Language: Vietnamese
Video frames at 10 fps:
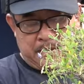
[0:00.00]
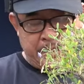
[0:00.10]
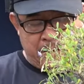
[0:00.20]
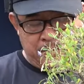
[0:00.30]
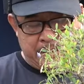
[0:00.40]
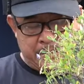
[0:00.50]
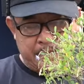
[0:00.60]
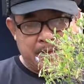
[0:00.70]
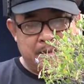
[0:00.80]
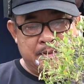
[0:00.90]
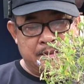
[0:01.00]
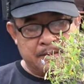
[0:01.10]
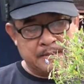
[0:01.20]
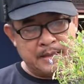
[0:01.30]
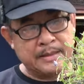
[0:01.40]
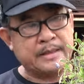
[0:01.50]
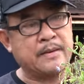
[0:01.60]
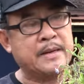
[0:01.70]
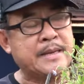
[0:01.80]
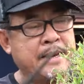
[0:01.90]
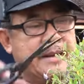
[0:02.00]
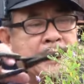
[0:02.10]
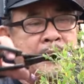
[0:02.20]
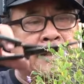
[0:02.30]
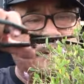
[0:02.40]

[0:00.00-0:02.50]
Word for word: kéo này cắt, cắt về cho nó nhanh đi ha